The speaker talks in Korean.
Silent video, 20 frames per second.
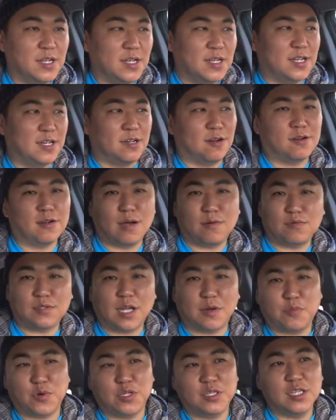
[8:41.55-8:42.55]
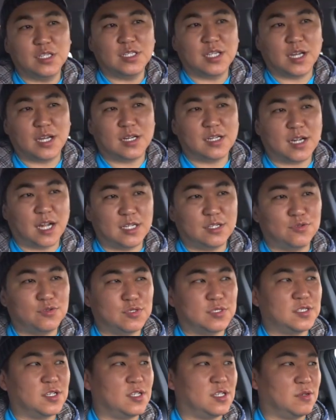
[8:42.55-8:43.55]
그런가 보다 뭐 이런 생각을 가지고
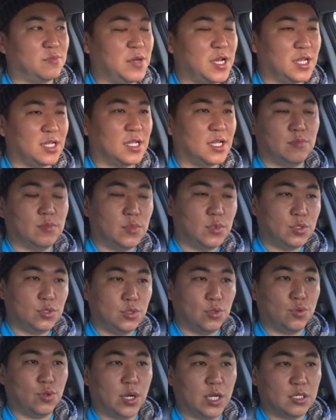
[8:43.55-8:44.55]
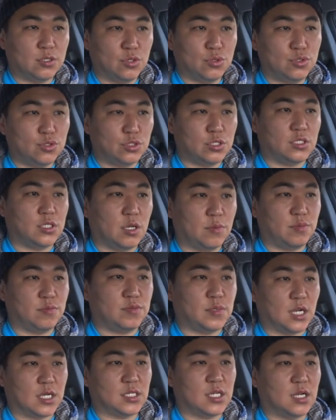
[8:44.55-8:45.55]
있었지만 요거 에코튜닝 제품
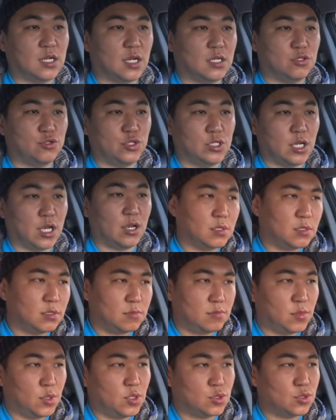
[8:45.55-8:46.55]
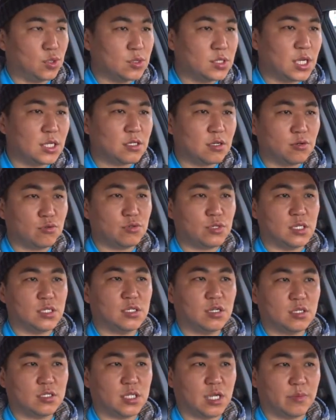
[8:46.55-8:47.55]
장착한 뒤에 뭐 통상적으로
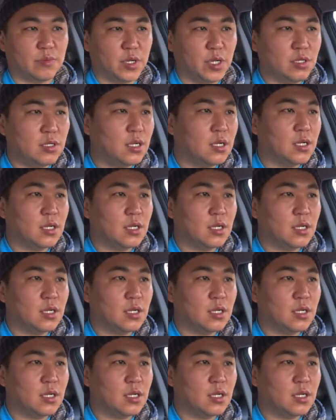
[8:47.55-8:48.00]
읽혔자면